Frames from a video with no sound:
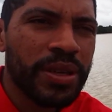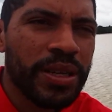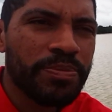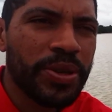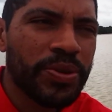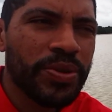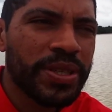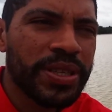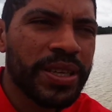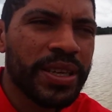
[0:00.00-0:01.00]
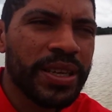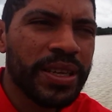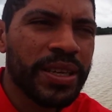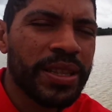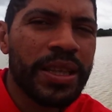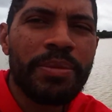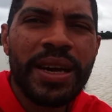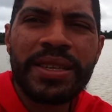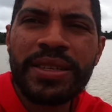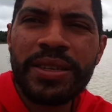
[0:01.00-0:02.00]
as pessoas que têm
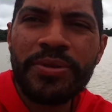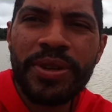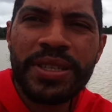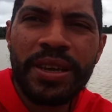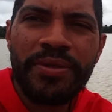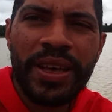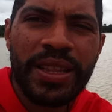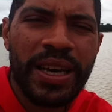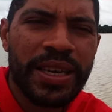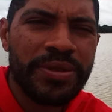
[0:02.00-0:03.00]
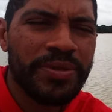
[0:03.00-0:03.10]
mais sede de conhecer a verdade,